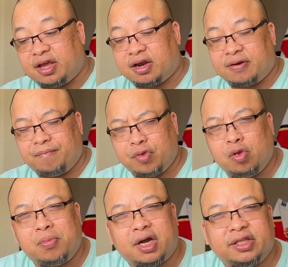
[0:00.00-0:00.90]
yan.
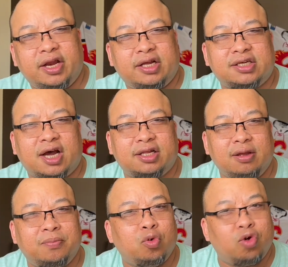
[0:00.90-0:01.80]
Yung mga tinik sa
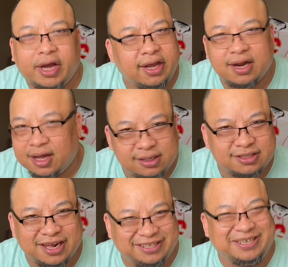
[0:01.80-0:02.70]
ating buhay, naalis
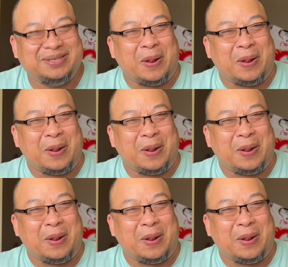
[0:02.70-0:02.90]
natin yan.